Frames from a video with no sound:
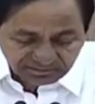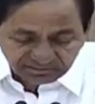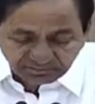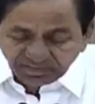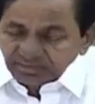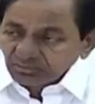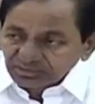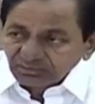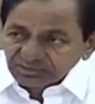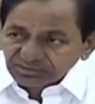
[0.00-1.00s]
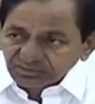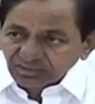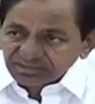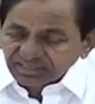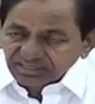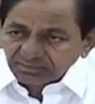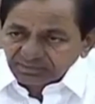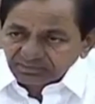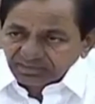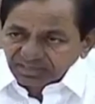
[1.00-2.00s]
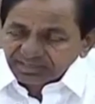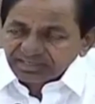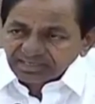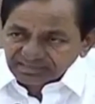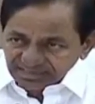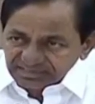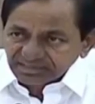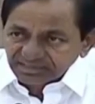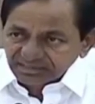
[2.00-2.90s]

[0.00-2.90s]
మనకు మొత్తం వచ్చిన వాళ్ళ సంఖ్య మనం క్వారంటైన్ చేసింది